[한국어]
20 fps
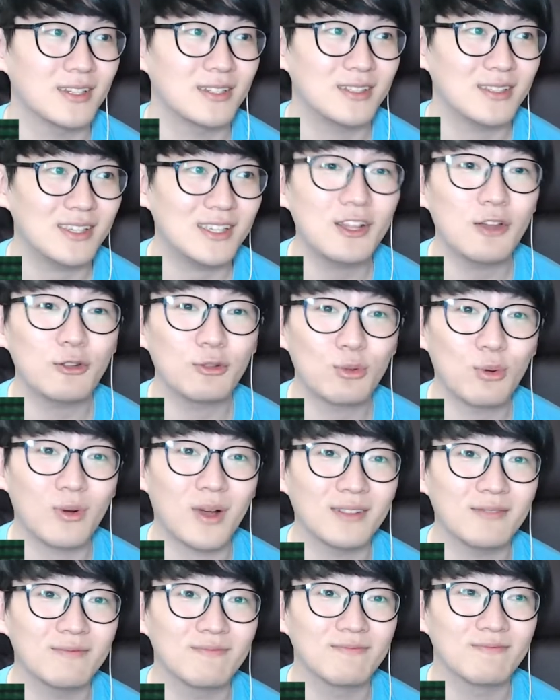2년
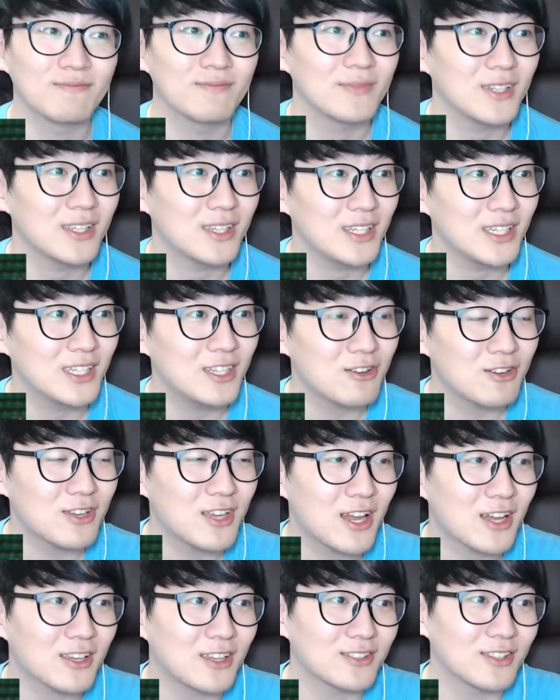동안 2년
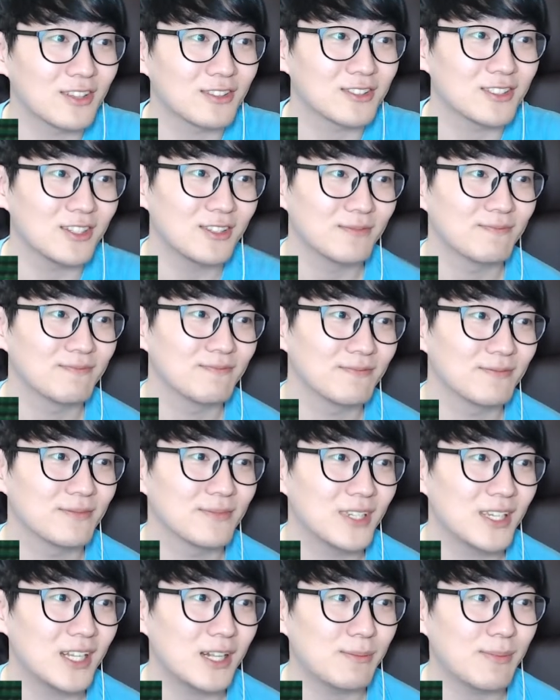계약했었죠
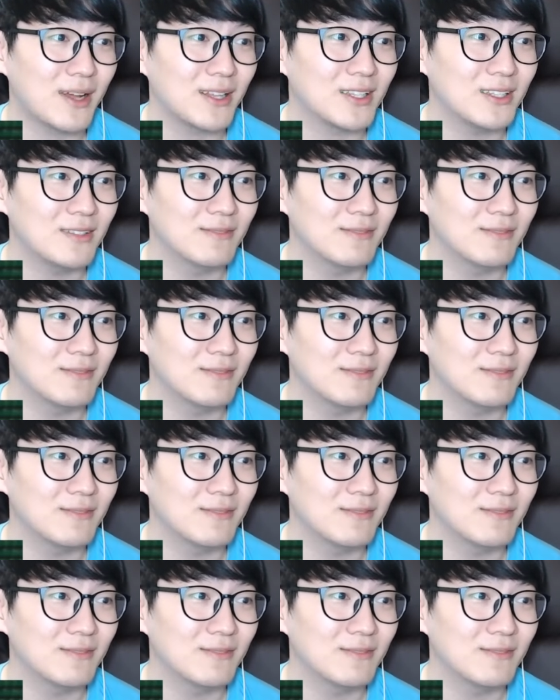힐만이